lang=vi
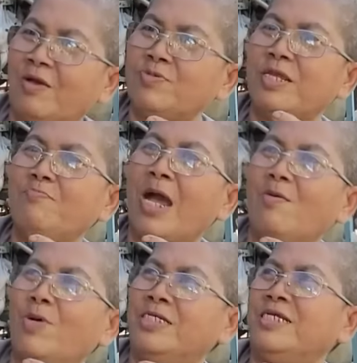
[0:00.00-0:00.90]
chim bao
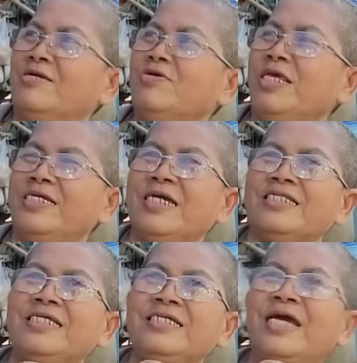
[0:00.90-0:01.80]
mình giờ nó hiện ra thấy
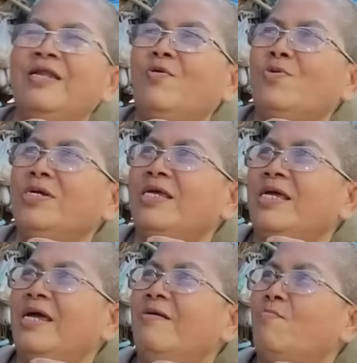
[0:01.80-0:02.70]
ghê luôn
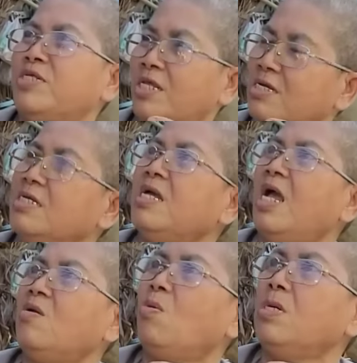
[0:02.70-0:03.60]
mà thiệt y gan
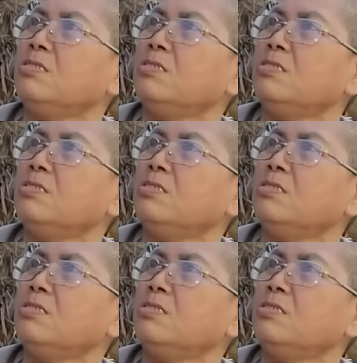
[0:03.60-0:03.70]
luôn đó